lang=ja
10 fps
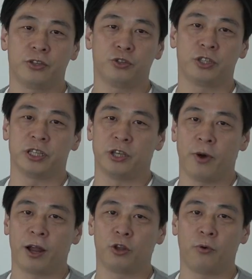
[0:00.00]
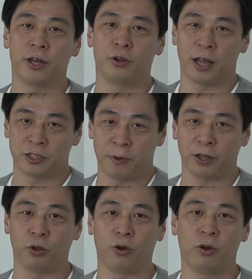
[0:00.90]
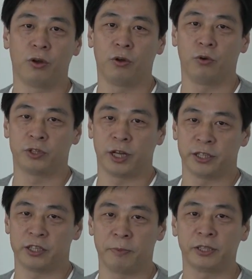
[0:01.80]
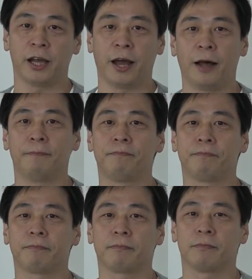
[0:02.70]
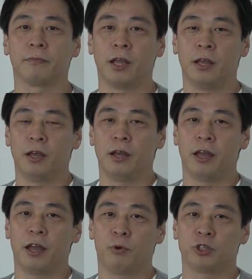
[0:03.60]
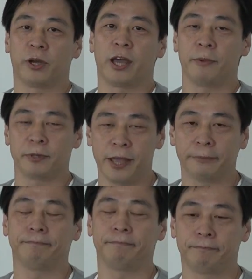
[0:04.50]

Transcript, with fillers: 30日にワールドワイド発売とお知らせしましたが、えー、申し訳ありません、